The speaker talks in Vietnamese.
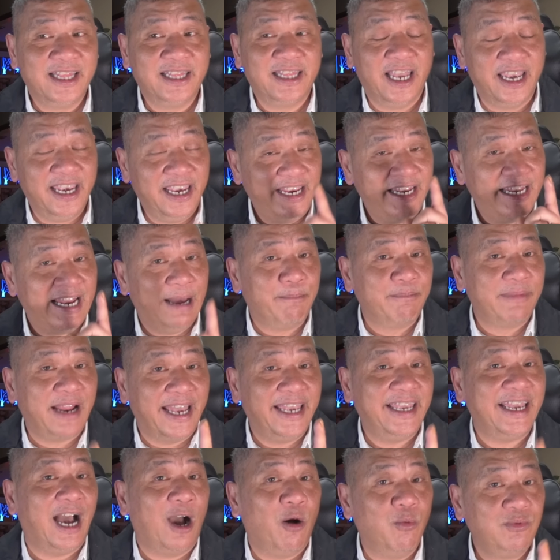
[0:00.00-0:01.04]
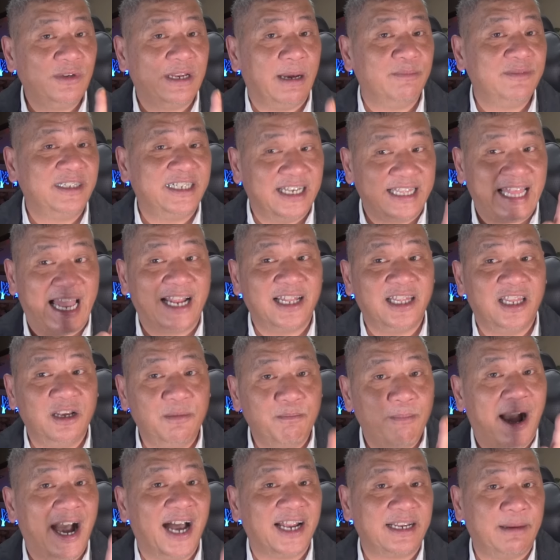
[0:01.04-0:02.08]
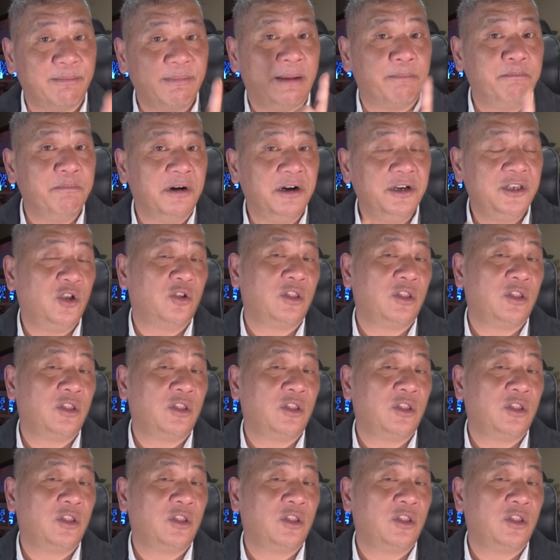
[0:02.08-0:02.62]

thì năm nay ông Trump sẽ thắng từ 350